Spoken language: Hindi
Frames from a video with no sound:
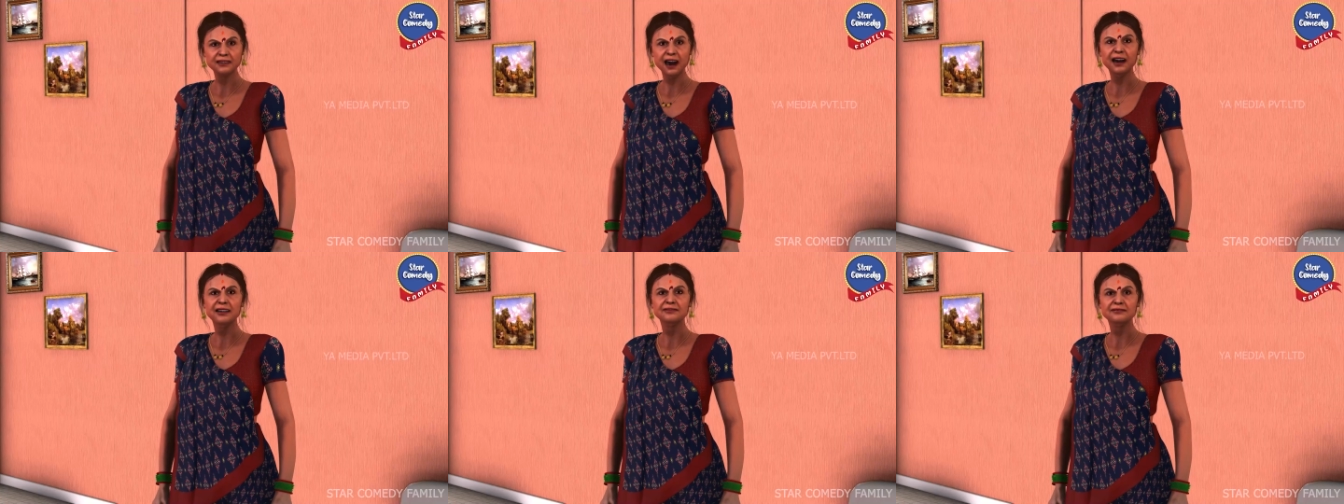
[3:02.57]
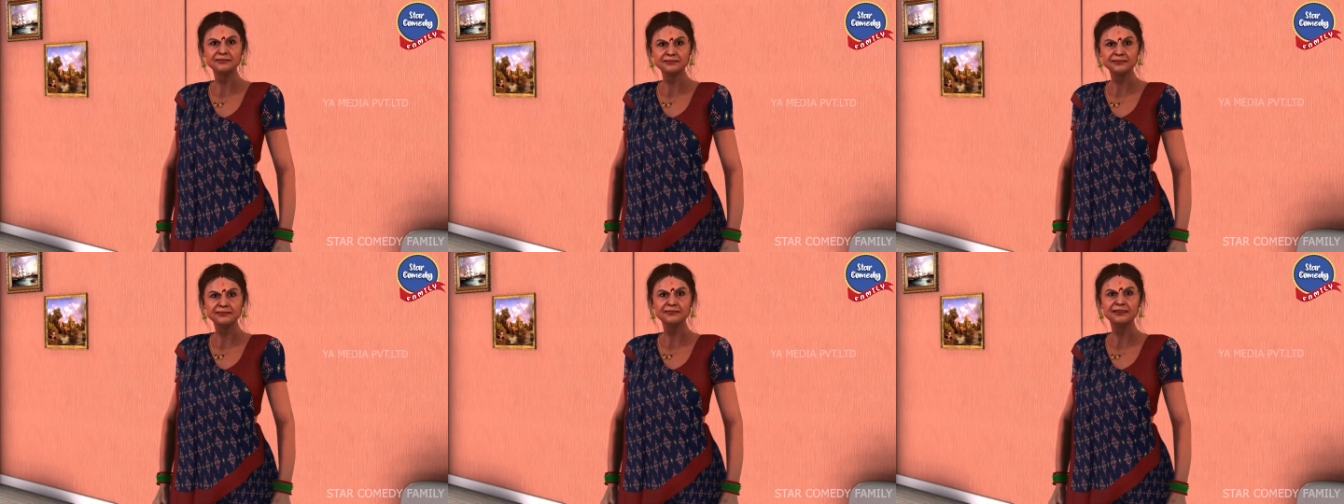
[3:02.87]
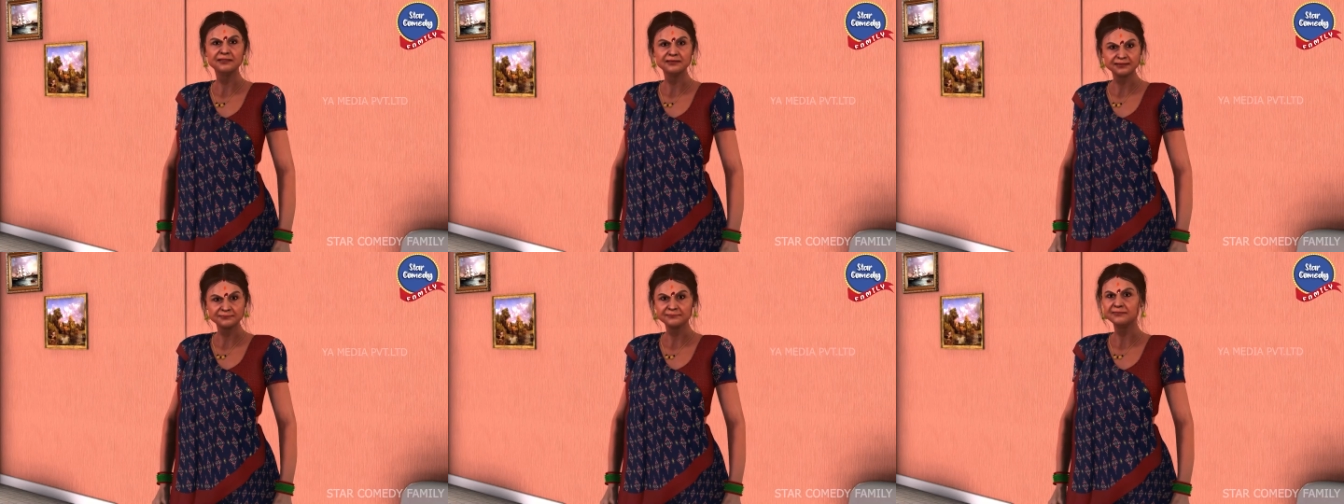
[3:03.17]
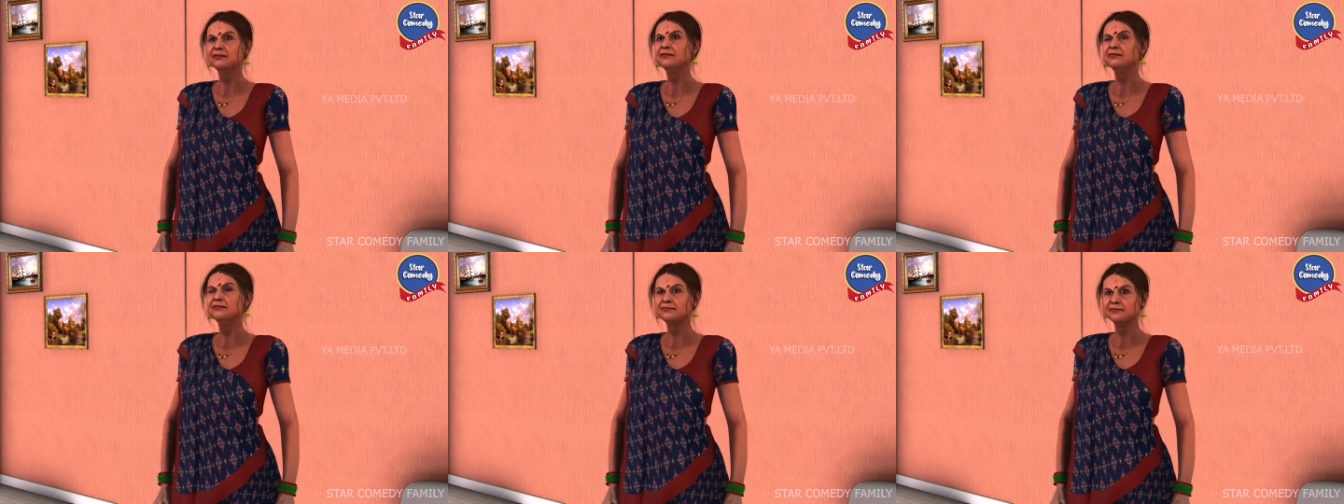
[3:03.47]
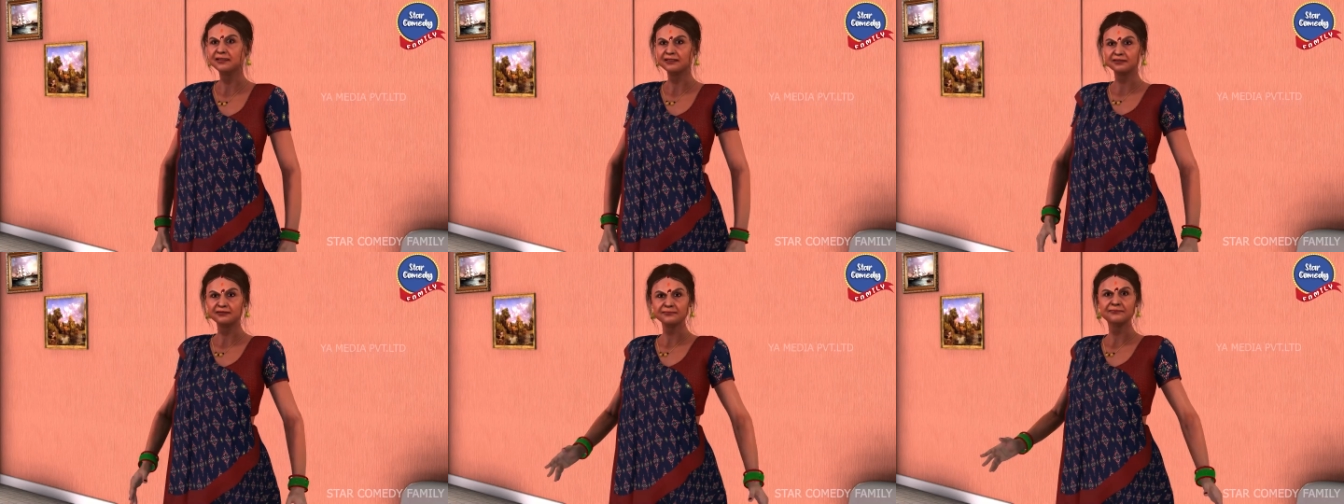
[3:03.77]
बस हो गया उर्मिला
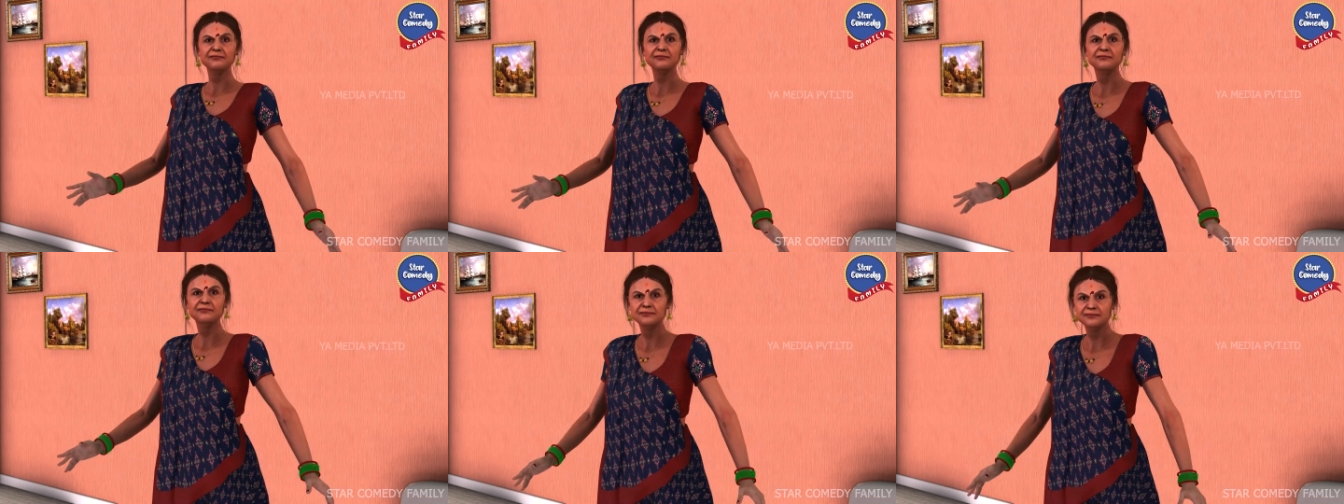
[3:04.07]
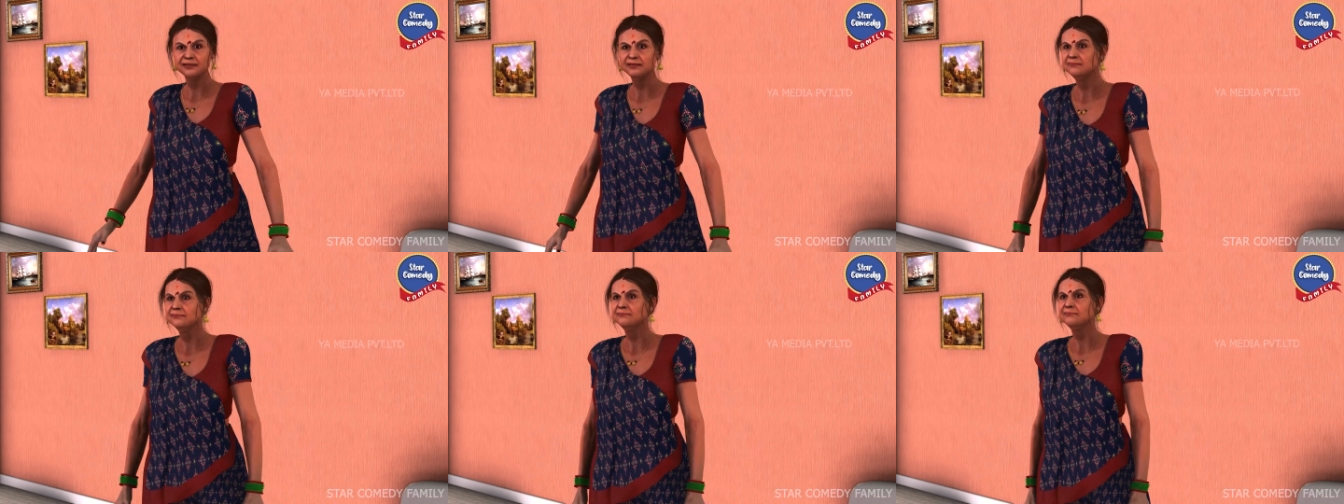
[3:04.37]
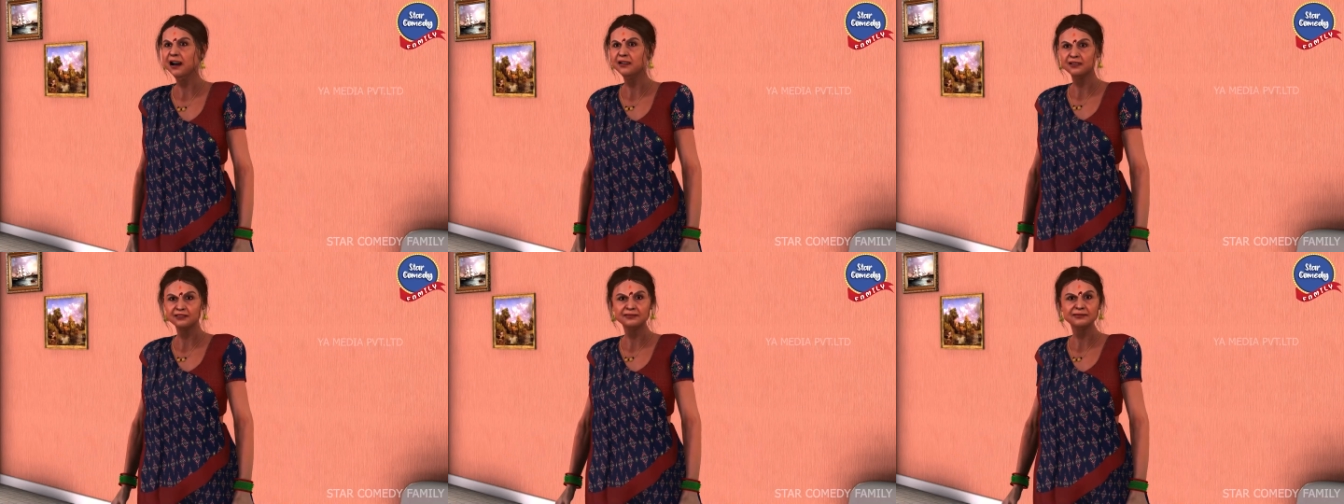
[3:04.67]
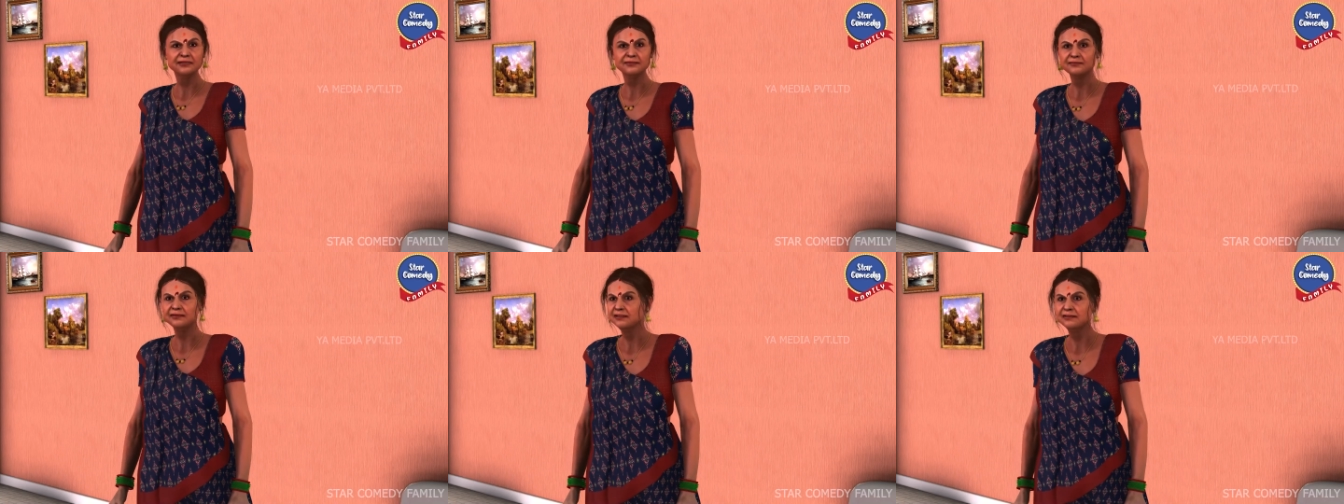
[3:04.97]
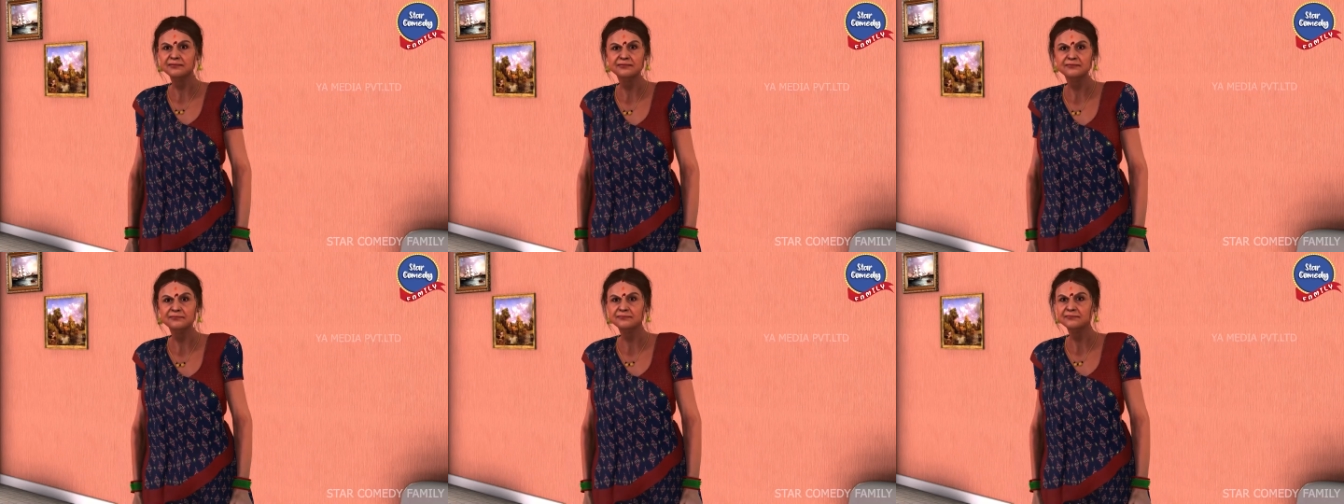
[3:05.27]
बहन अब और शब्द
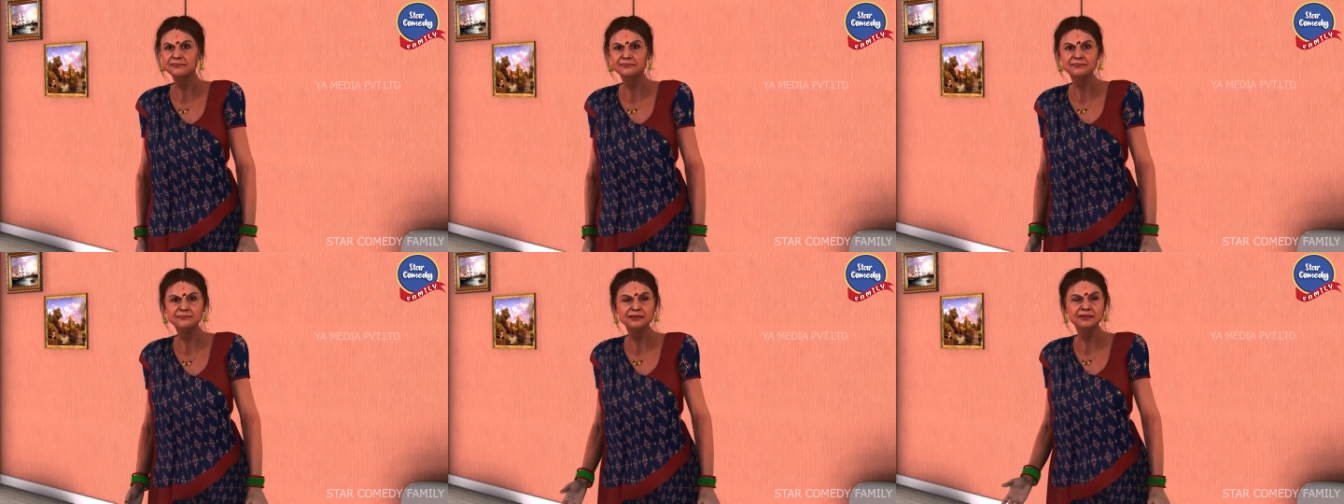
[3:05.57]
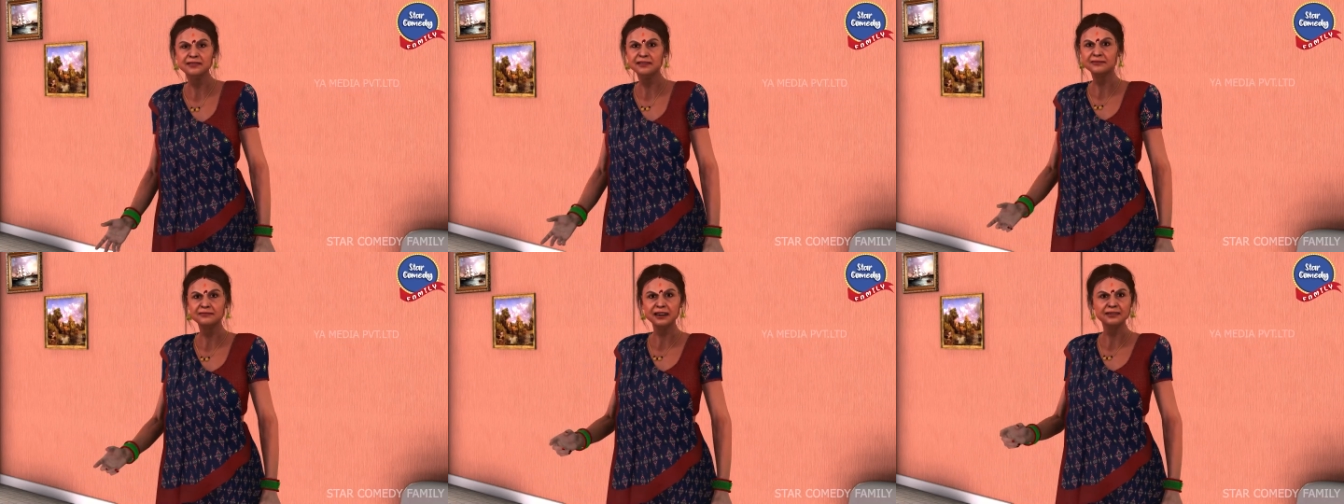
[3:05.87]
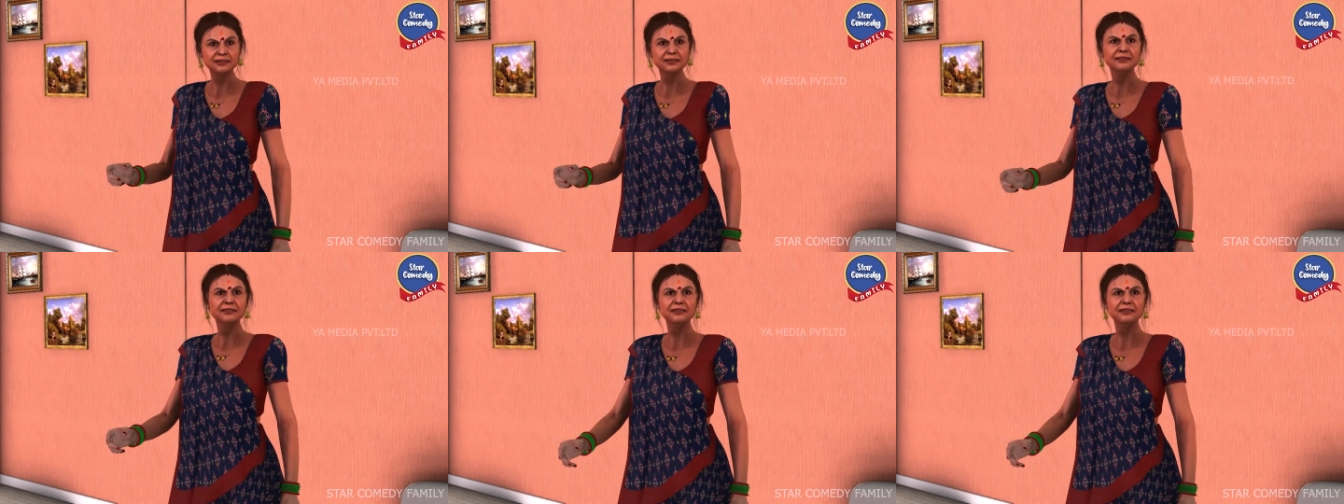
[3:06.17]
नहीं वरना